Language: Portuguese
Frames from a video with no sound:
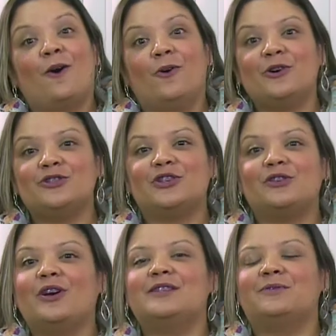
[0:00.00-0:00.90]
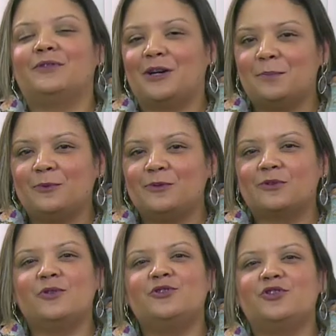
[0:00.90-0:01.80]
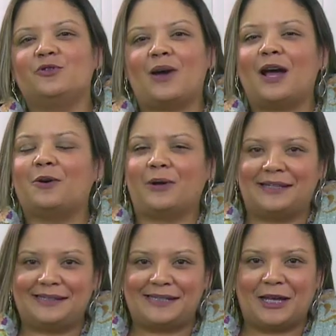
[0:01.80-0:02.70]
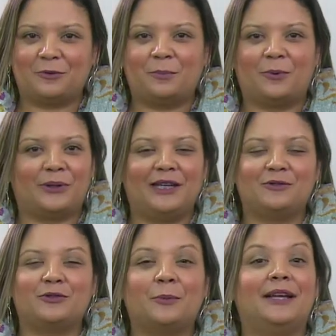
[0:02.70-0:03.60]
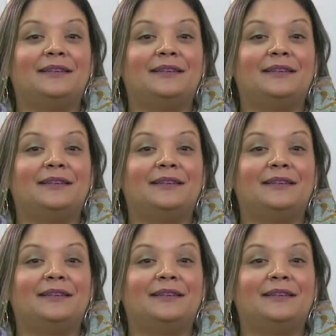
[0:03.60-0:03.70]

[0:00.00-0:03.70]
Hoje nós vamos continuar conhecendo um pouquinho sobre a